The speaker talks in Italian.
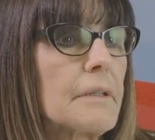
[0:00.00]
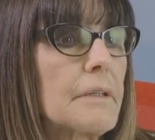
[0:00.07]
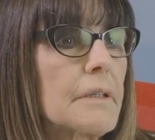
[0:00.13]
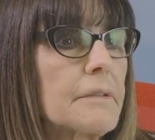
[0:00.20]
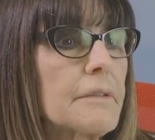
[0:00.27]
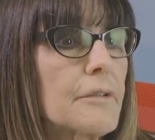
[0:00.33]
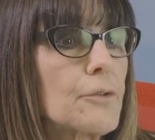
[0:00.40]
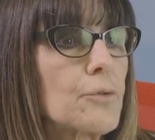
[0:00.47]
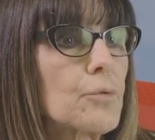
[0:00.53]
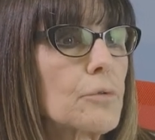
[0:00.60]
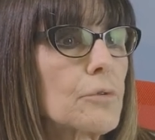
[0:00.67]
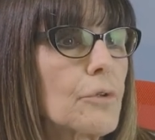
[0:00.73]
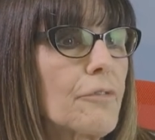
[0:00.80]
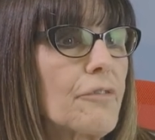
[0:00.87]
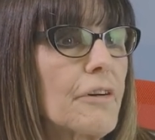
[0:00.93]

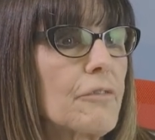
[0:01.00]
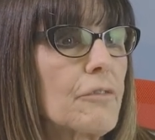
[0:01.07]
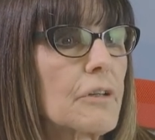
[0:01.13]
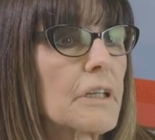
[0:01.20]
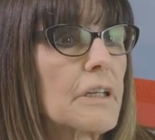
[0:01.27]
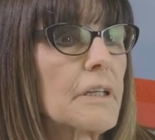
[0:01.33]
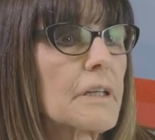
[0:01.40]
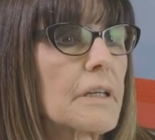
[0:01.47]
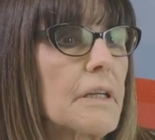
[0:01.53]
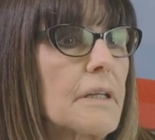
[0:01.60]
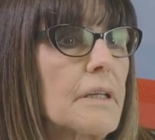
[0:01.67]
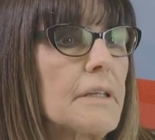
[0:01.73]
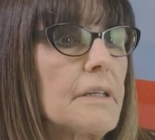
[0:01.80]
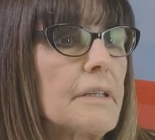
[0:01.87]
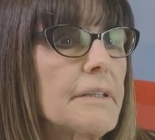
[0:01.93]
Innanzitutto
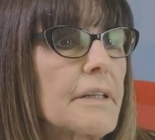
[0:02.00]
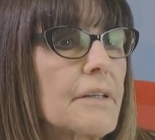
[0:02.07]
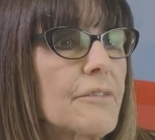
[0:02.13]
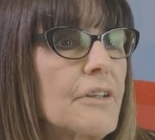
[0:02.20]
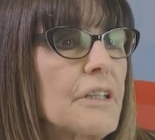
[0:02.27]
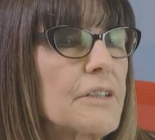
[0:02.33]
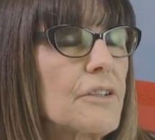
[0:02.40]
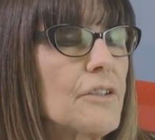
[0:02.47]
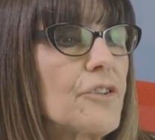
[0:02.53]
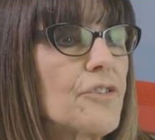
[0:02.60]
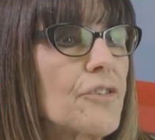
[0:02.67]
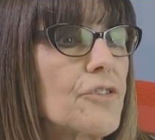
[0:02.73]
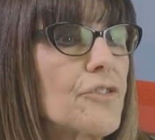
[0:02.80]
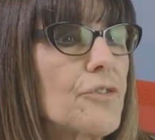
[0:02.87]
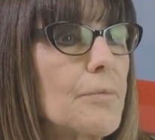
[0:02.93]
favorire interventi di
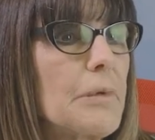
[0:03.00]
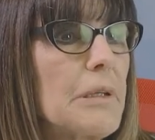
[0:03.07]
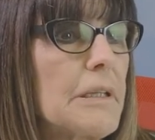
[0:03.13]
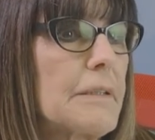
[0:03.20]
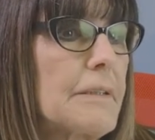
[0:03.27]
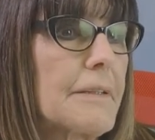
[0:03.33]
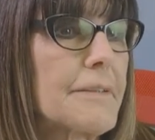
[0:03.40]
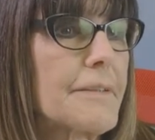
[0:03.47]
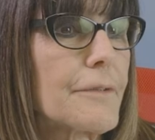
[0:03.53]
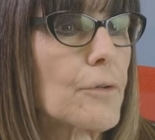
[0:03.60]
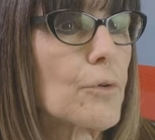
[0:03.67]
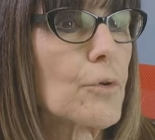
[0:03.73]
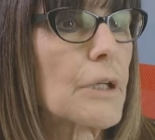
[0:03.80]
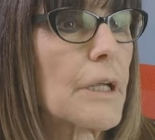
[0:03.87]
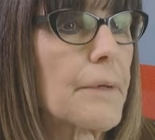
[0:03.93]

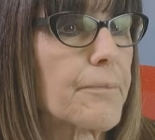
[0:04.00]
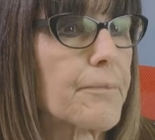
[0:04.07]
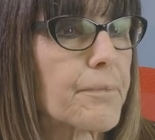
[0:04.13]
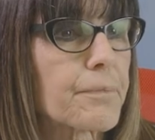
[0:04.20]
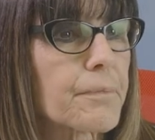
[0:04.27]
sensibilizzazione